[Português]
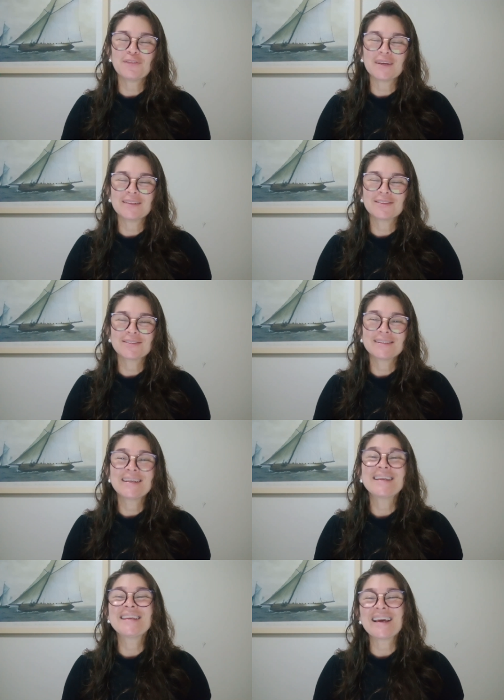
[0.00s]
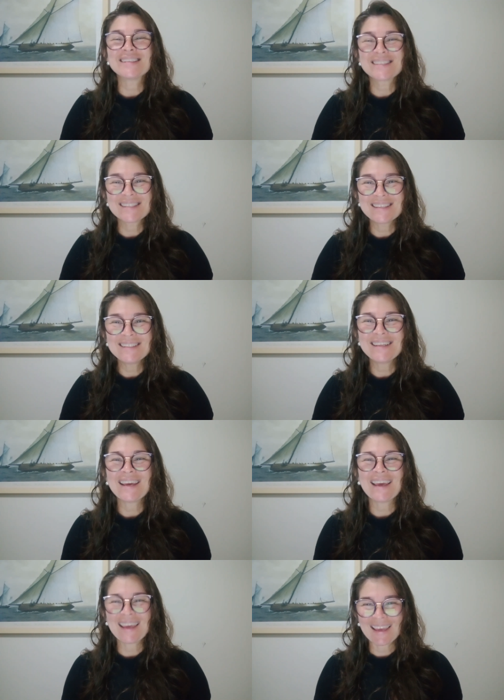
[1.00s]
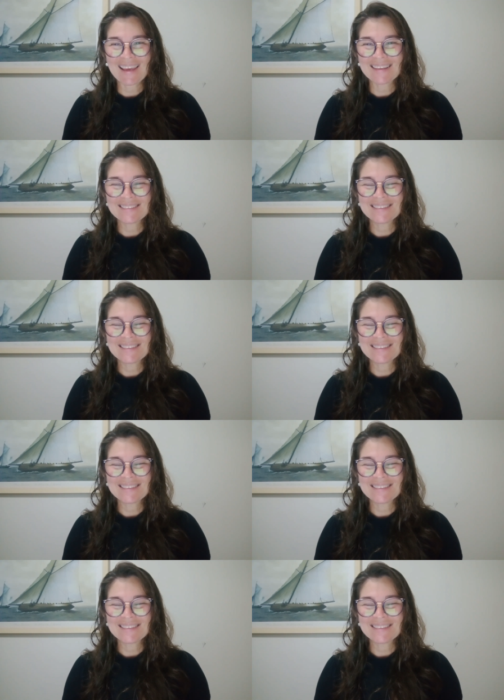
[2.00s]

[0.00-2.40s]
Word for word: feito. E assim é.